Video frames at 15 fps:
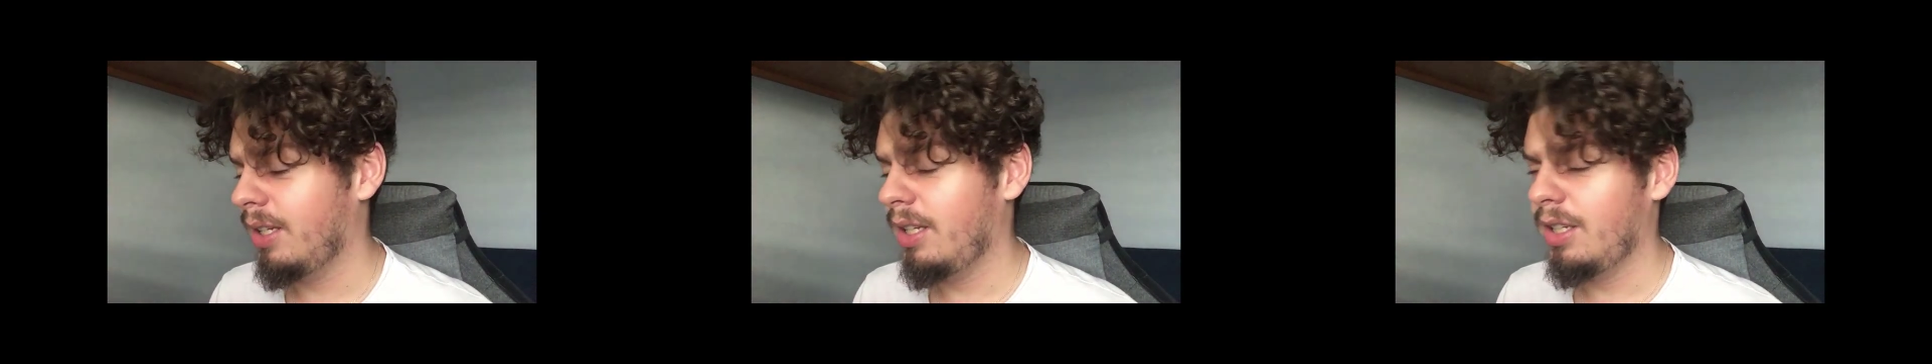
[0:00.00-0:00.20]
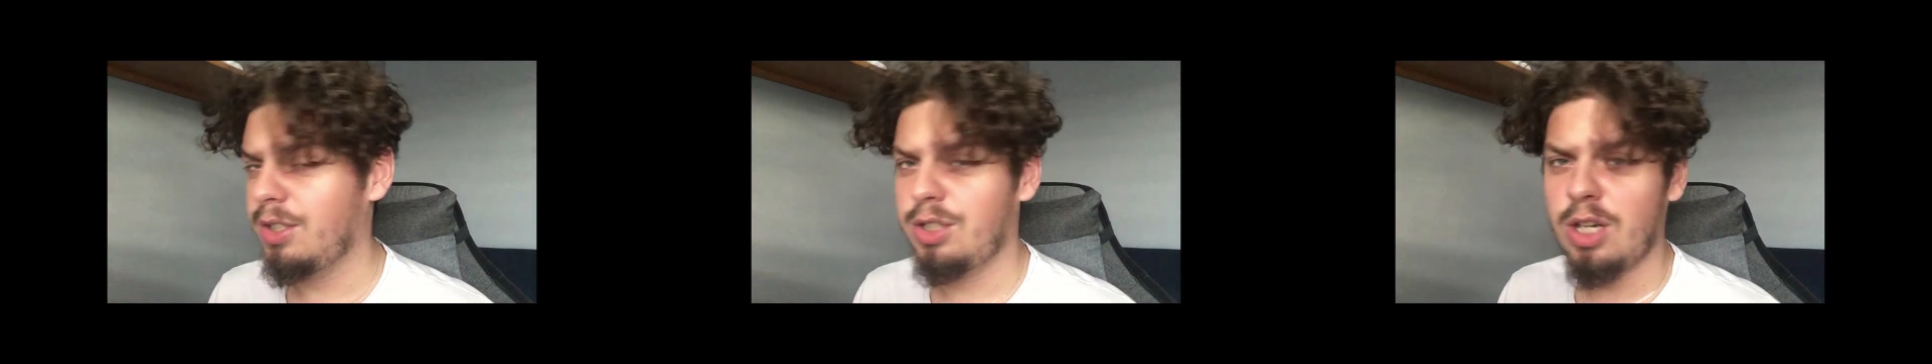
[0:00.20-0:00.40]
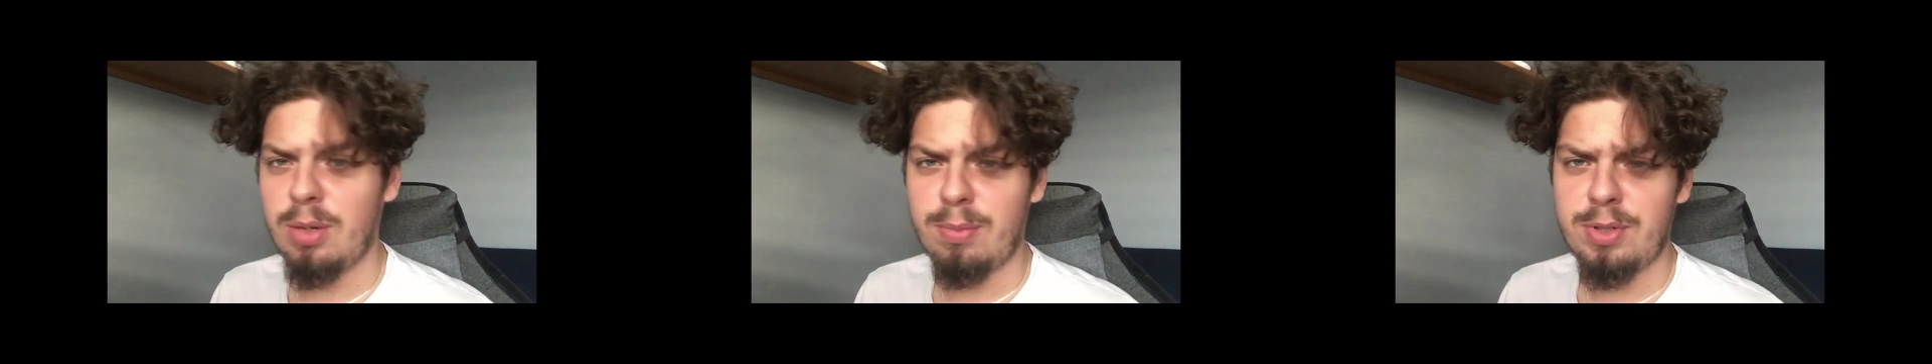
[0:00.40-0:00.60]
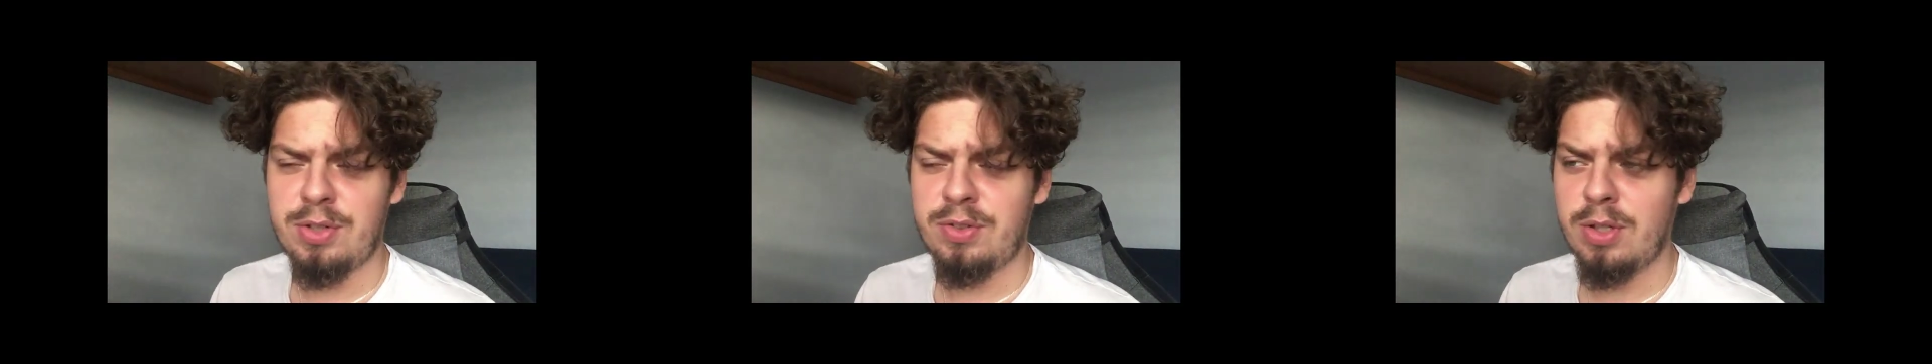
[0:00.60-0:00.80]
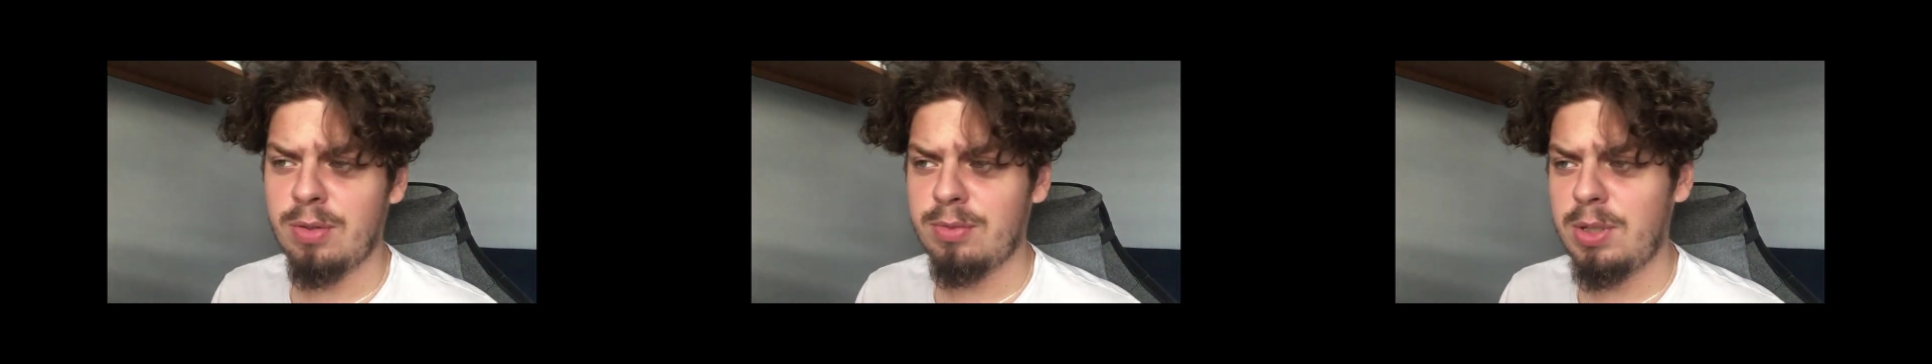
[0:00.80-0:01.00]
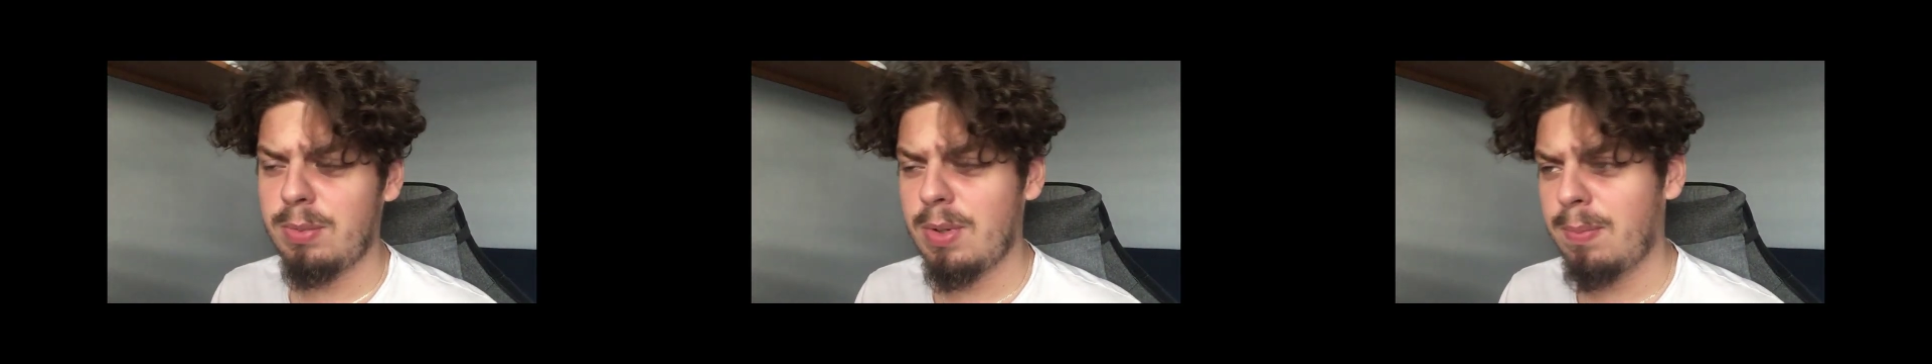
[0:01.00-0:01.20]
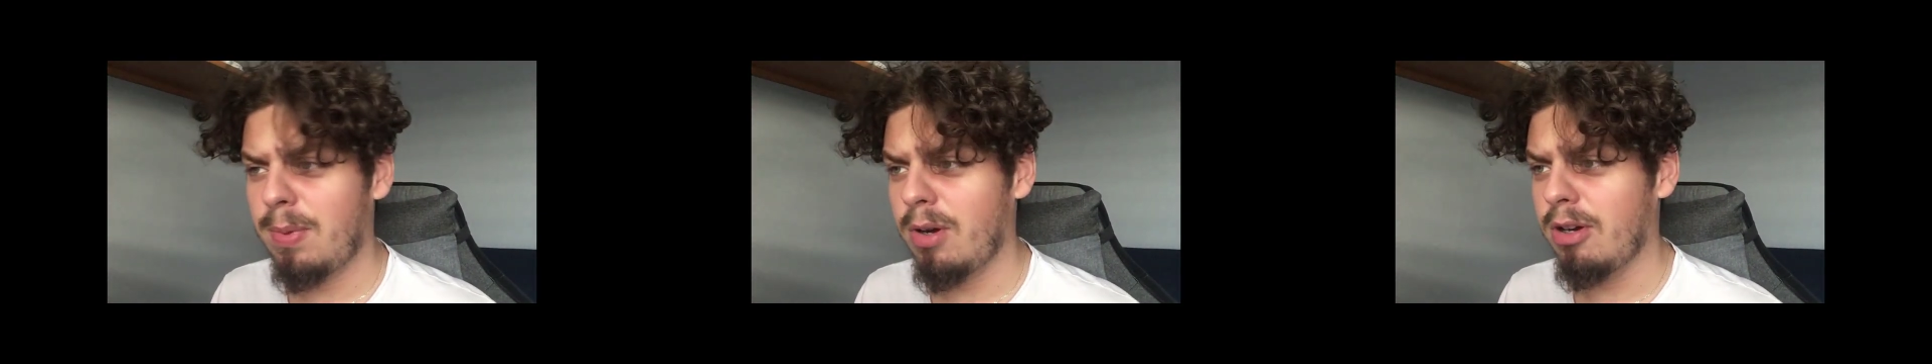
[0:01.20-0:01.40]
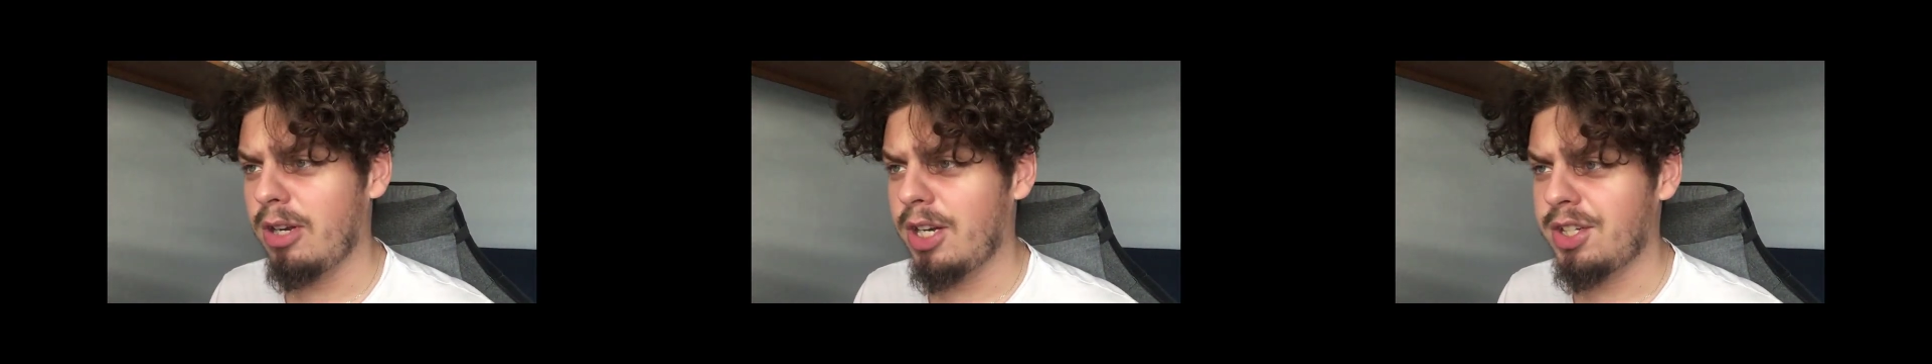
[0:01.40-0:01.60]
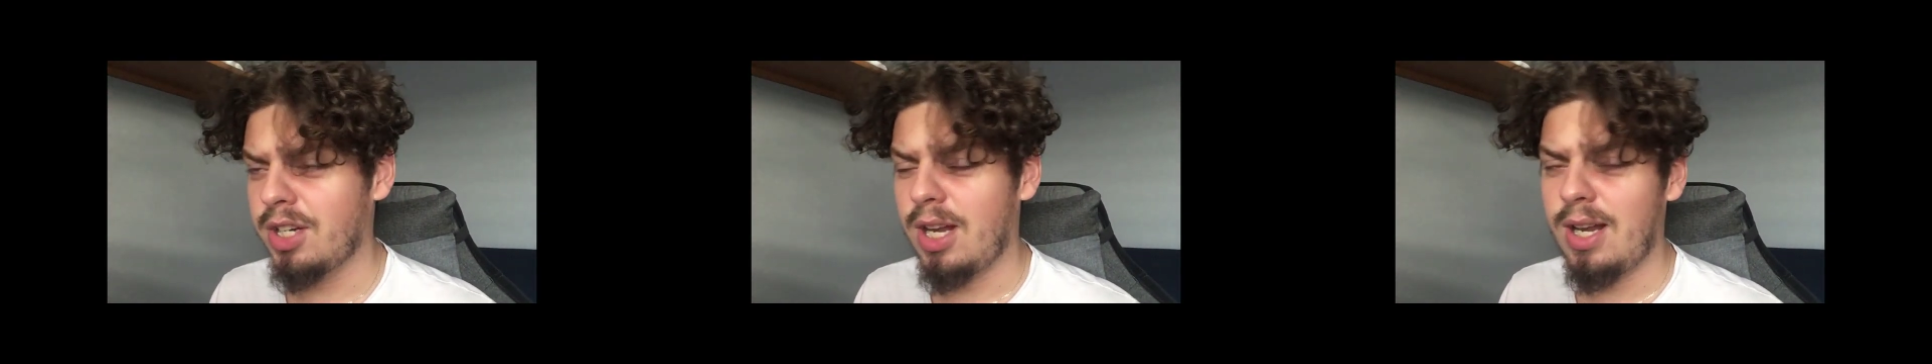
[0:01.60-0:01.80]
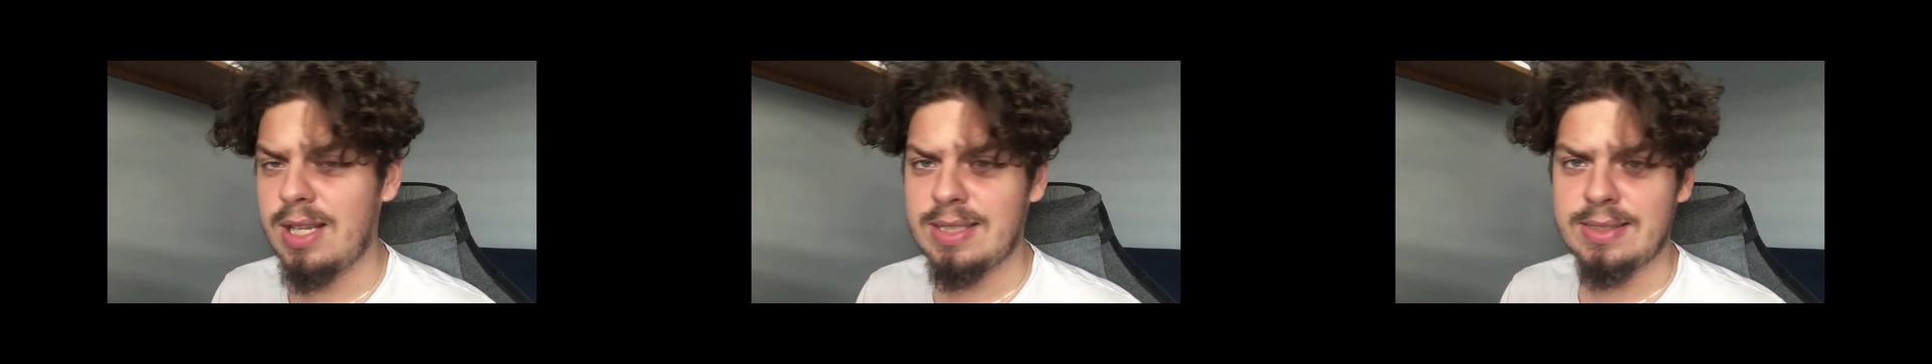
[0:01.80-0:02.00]
i chciałbyś w nią niby pograć,
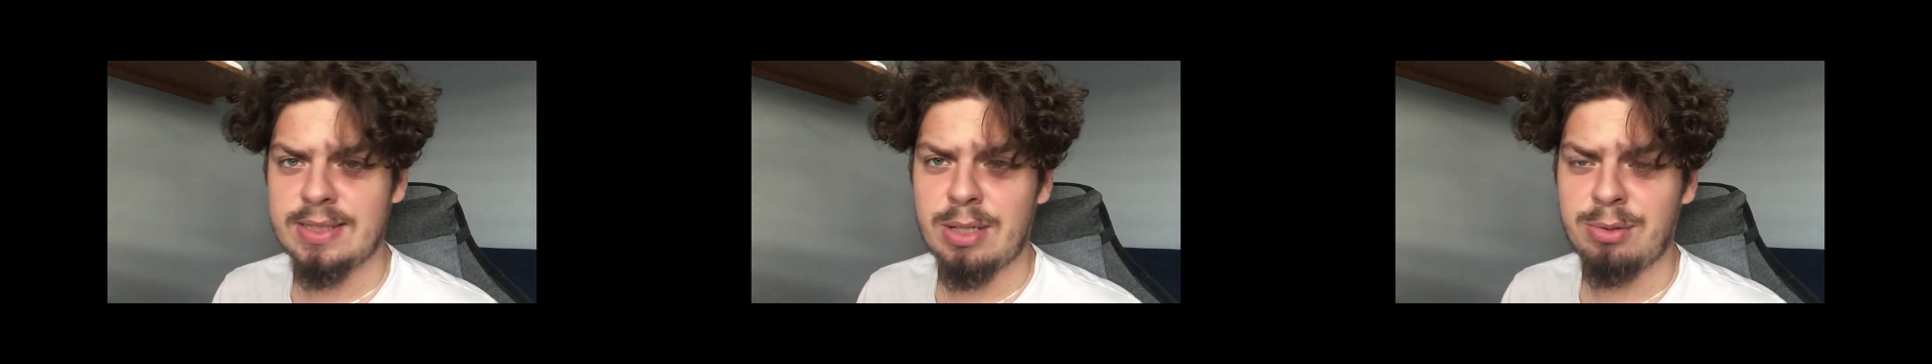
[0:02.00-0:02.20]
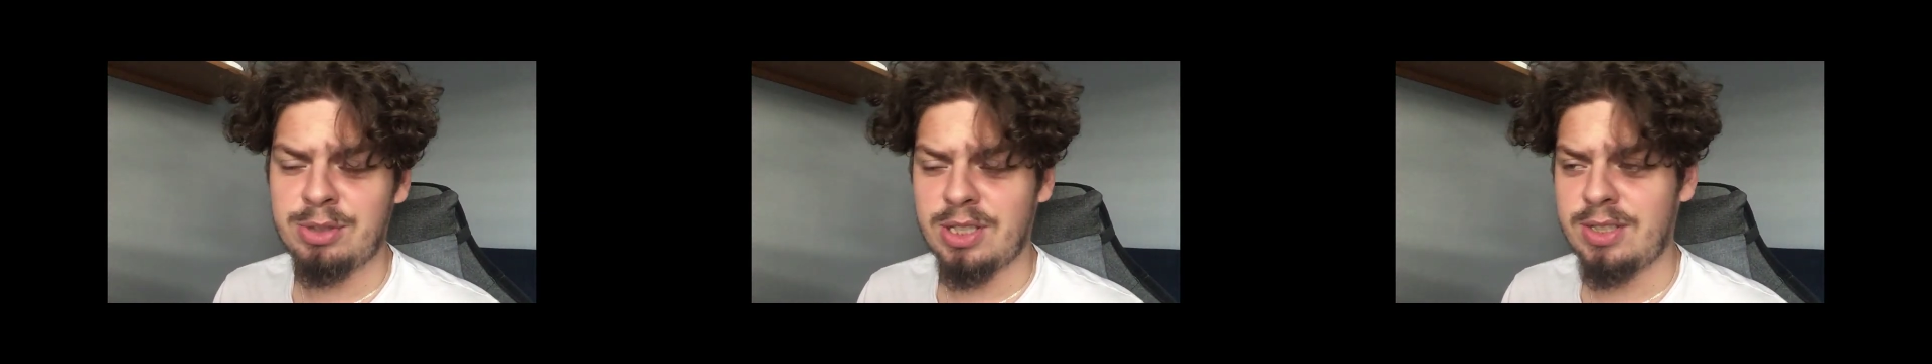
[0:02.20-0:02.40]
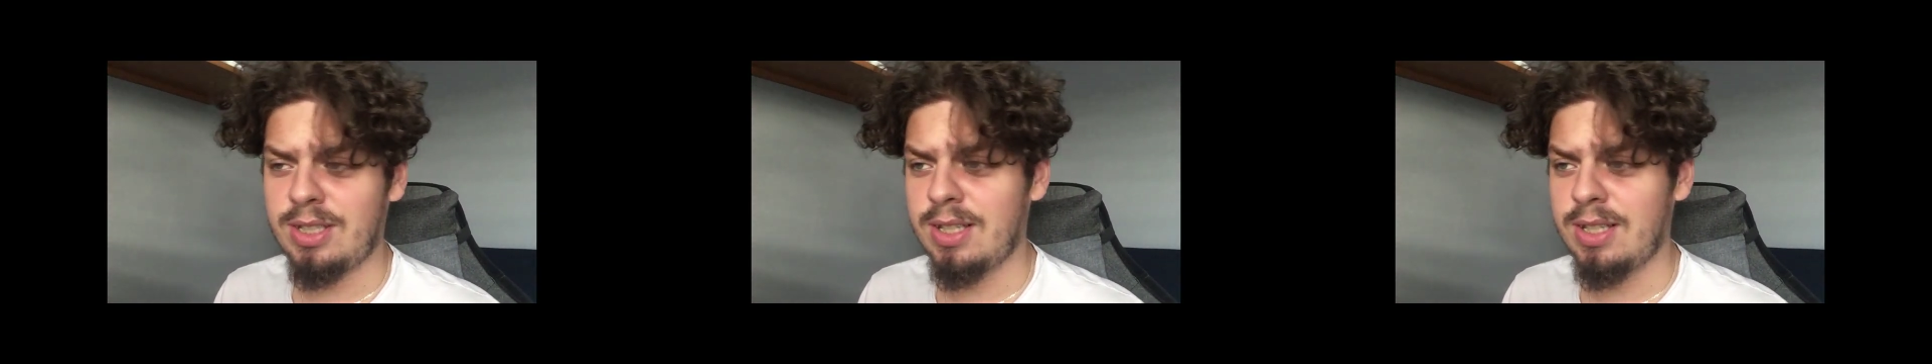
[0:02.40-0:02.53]
ale jest cały czas